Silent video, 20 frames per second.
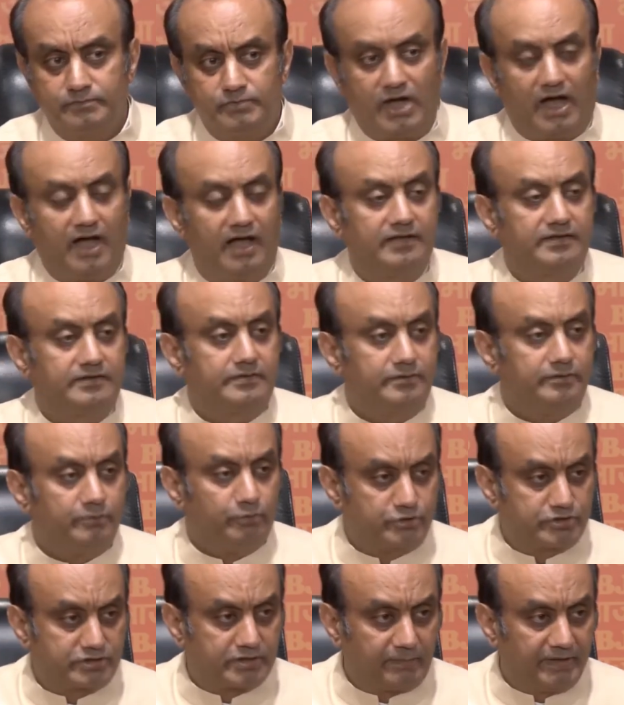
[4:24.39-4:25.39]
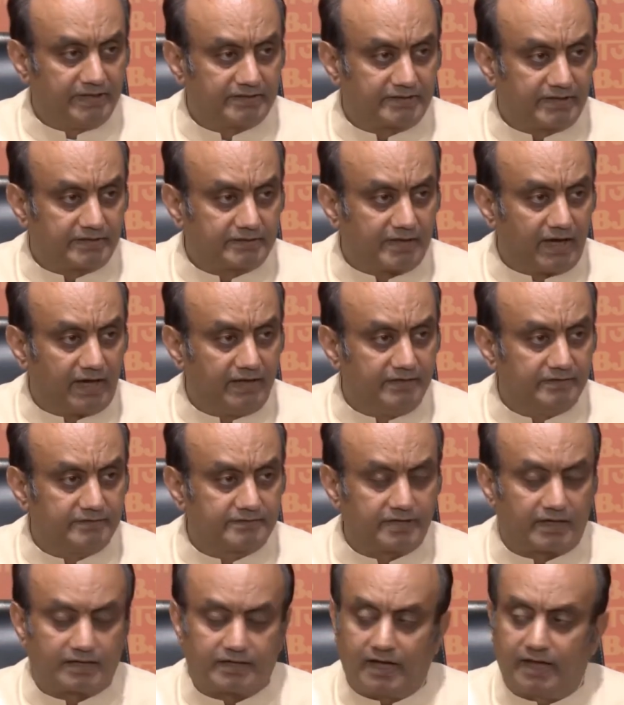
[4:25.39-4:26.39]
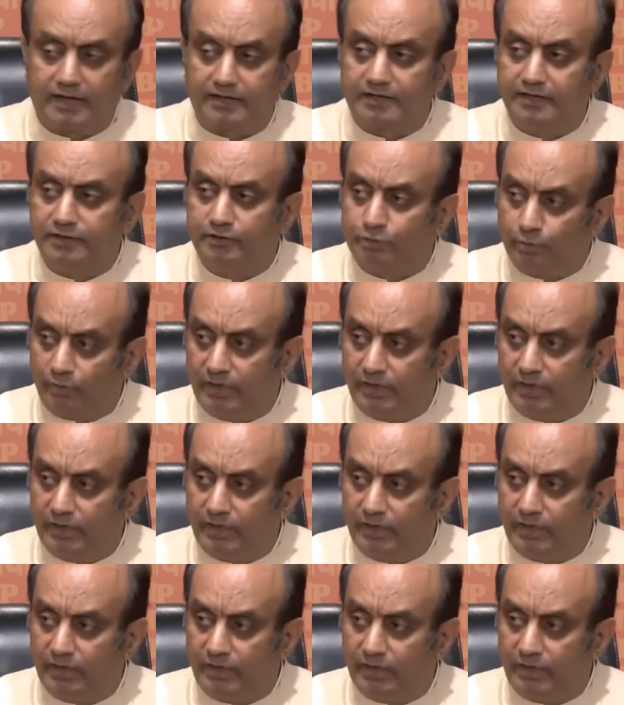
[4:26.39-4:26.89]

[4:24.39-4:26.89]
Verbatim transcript: जहां उस समय तत्कालीन सरकार की